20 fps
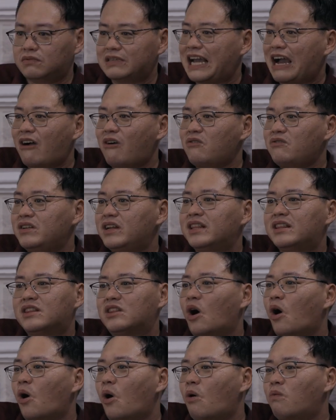Cháu
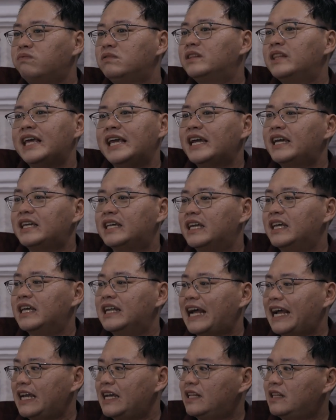tồn tiếc gì ở
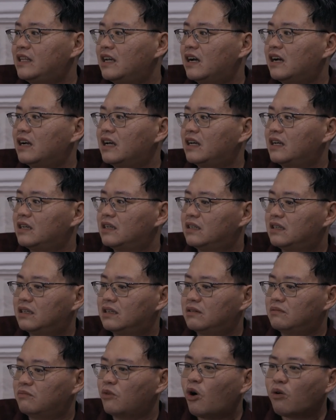đây hết trơn á
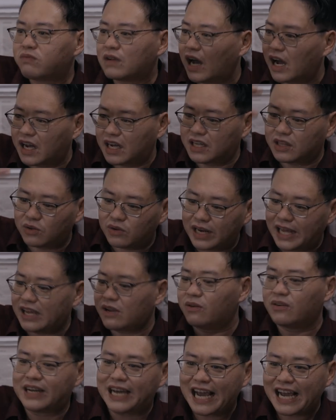Mốt cần thì tôi lấy
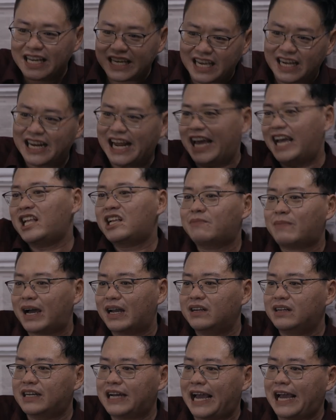con khác về đẻ cho bà
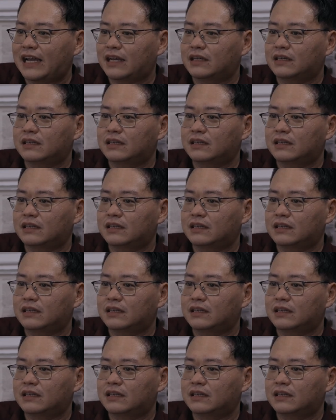đứa khác